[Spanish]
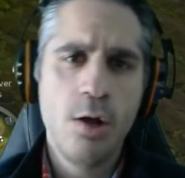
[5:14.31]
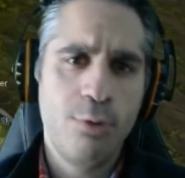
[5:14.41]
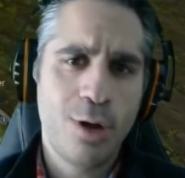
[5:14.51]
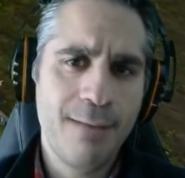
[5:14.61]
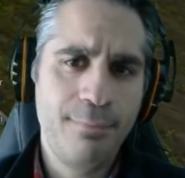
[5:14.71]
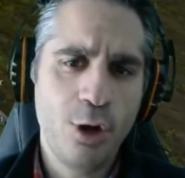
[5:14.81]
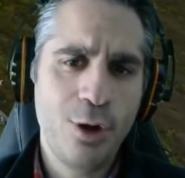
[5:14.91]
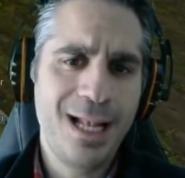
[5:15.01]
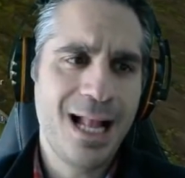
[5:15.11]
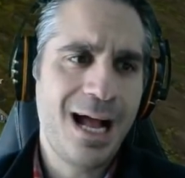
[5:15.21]
por ejemplo,
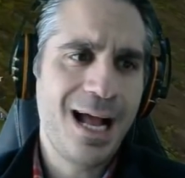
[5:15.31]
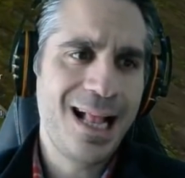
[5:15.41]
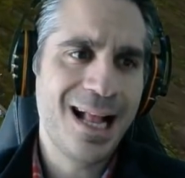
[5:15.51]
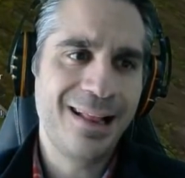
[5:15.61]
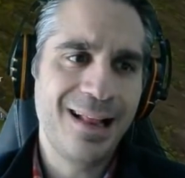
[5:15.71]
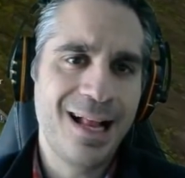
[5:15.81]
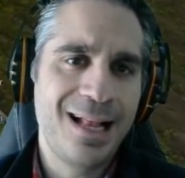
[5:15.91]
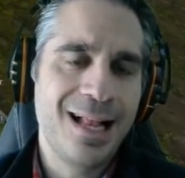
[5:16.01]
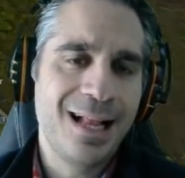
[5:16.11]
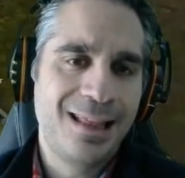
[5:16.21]
en la,
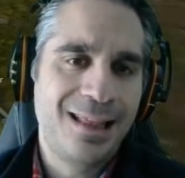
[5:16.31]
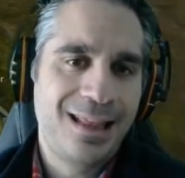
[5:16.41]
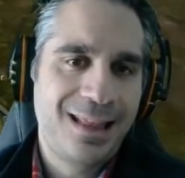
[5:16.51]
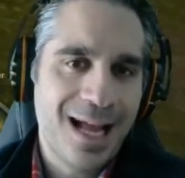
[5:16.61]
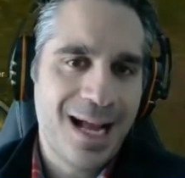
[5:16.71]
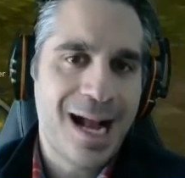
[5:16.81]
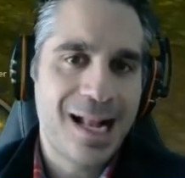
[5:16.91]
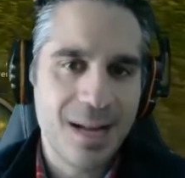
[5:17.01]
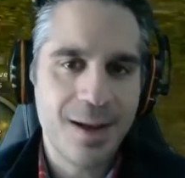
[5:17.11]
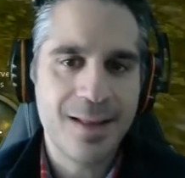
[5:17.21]
la, tan
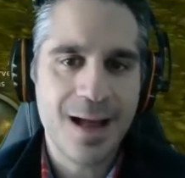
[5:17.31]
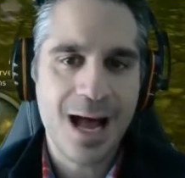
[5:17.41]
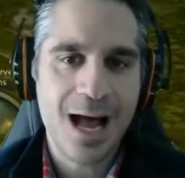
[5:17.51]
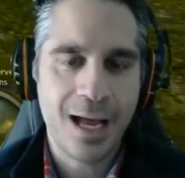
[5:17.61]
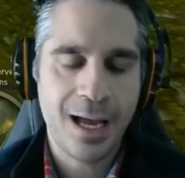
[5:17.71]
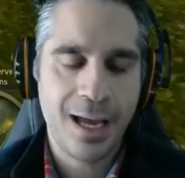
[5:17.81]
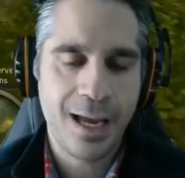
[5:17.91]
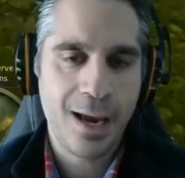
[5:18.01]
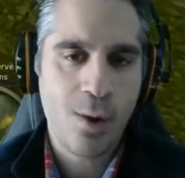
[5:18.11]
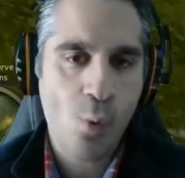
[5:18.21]
aclamada
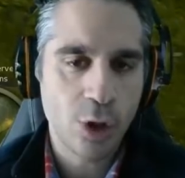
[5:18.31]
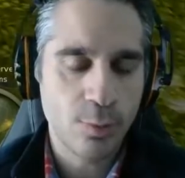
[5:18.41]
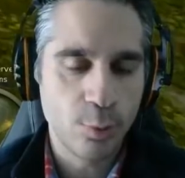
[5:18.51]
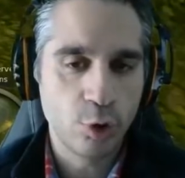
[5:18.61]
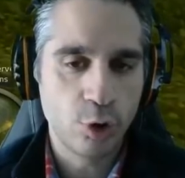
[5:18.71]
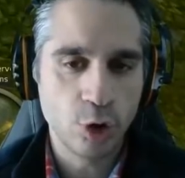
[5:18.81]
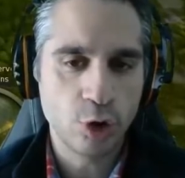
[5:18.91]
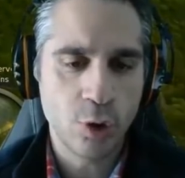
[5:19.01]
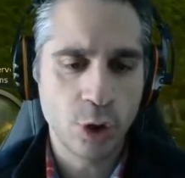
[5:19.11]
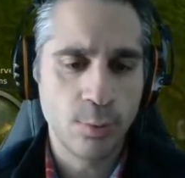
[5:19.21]
4.8, eh,
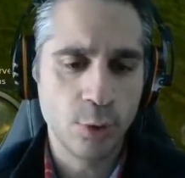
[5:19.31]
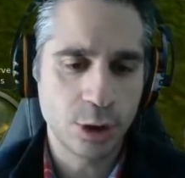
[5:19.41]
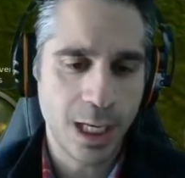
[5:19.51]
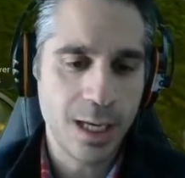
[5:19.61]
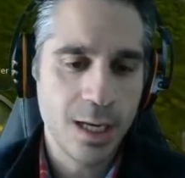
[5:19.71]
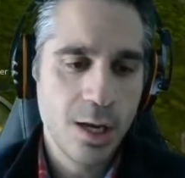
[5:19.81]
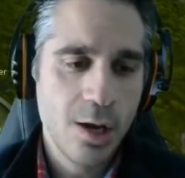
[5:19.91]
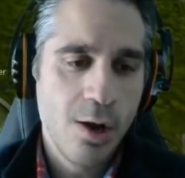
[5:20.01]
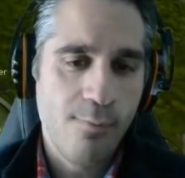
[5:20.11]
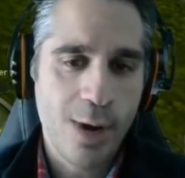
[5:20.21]
4.6,
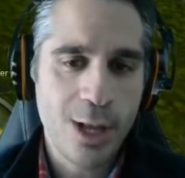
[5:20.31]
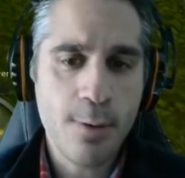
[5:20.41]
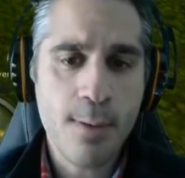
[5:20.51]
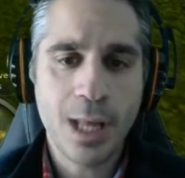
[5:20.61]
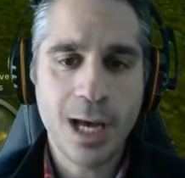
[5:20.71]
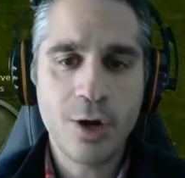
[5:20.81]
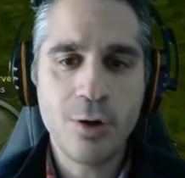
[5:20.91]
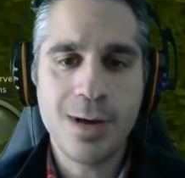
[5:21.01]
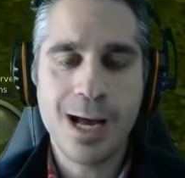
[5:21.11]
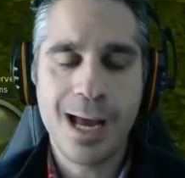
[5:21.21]
pues ahí nos vemos negros
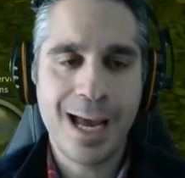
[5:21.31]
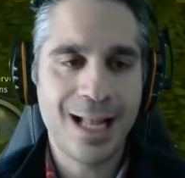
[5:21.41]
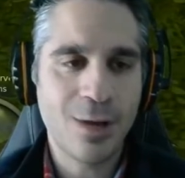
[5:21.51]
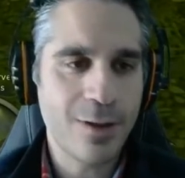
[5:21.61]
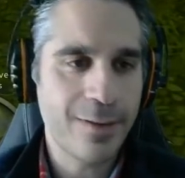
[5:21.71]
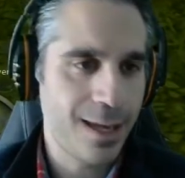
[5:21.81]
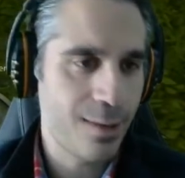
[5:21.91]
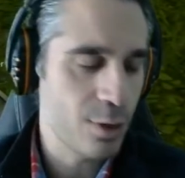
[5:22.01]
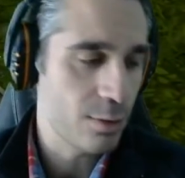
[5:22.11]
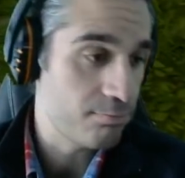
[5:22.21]
eh, a la hora de,
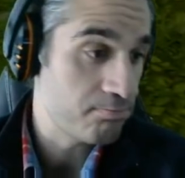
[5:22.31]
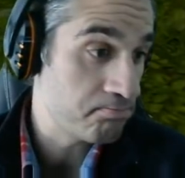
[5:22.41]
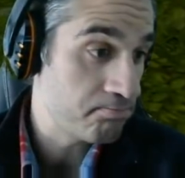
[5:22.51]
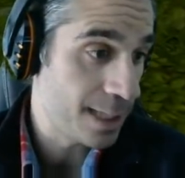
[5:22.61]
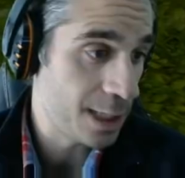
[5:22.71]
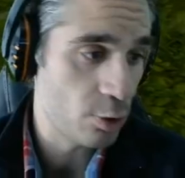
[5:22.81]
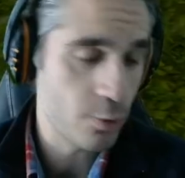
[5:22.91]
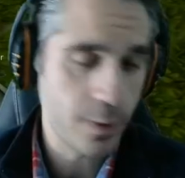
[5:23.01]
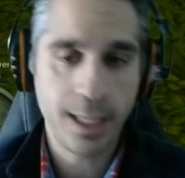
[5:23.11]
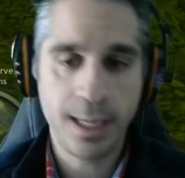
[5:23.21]
bueno, de esto,
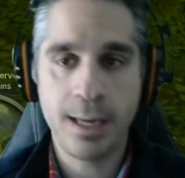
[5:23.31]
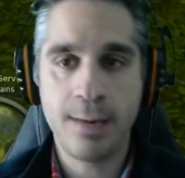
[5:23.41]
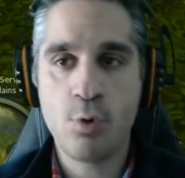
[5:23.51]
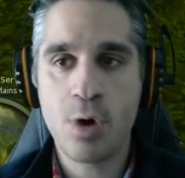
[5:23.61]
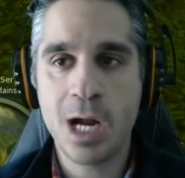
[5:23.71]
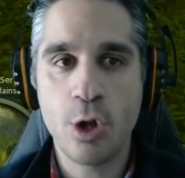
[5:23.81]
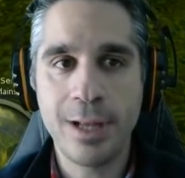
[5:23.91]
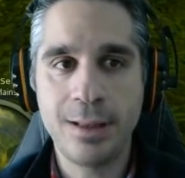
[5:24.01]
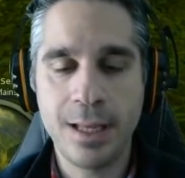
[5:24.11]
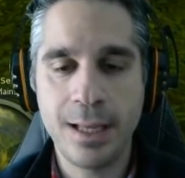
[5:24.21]
de buscar los
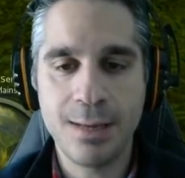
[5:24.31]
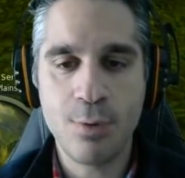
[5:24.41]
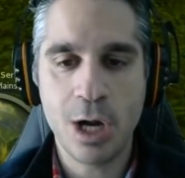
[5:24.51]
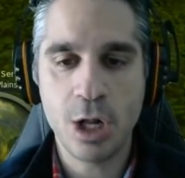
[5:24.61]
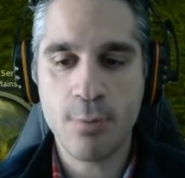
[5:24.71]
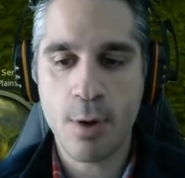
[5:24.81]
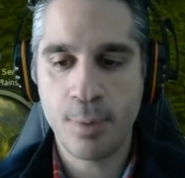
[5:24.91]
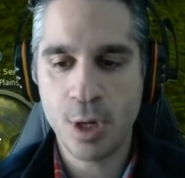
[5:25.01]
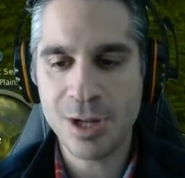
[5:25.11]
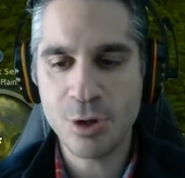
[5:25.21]
ítems, de buscar los amos.
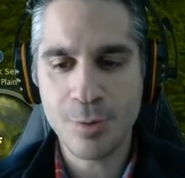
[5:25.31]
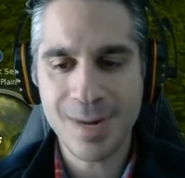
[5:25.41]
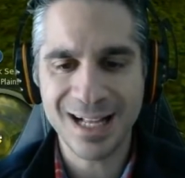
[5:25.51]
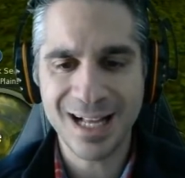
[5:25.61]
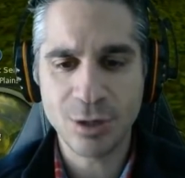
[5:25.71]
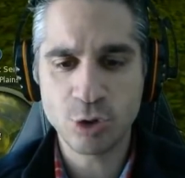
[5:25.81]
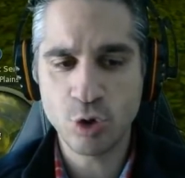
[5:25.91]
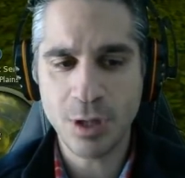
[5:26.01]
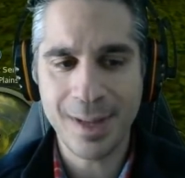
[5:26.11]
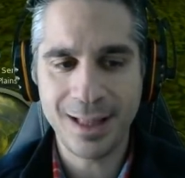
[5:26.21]
Pero ahora nos lo marcan
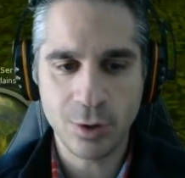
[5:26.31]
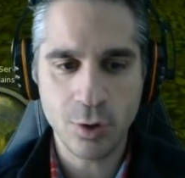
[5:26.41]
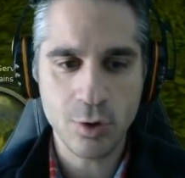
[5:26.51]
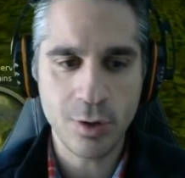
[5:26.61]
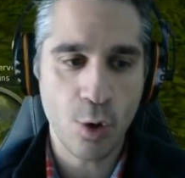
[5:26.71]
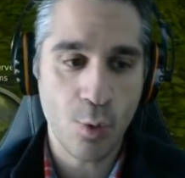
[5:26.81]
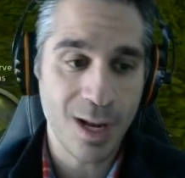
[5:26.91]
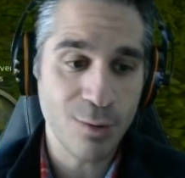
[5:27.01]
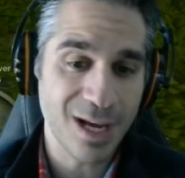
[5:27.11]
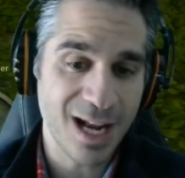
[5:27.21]
absolutamente todo, y lo cual
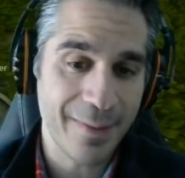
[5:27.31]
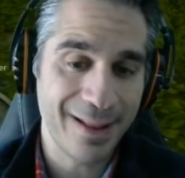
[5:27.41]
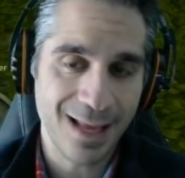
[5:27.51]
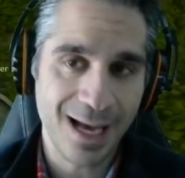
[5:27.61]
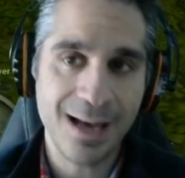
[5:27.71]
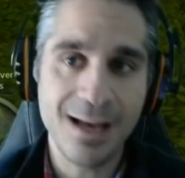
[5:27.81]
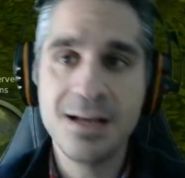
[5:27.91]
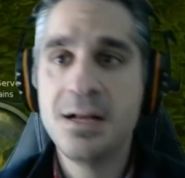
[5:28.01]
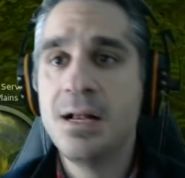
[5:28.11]
es una gran ventaja